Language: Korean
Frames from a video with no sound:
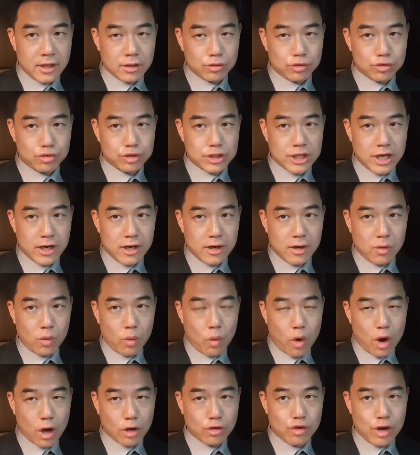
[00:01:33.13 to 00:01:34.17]
투자를
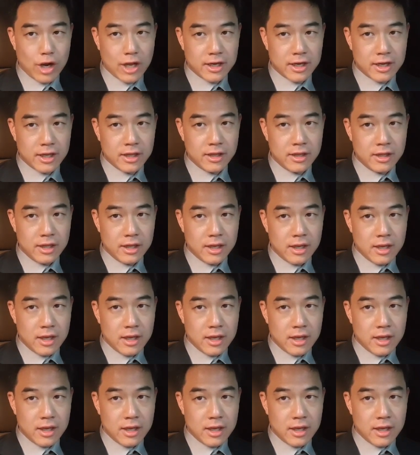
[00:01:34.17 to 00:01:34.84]
권유하는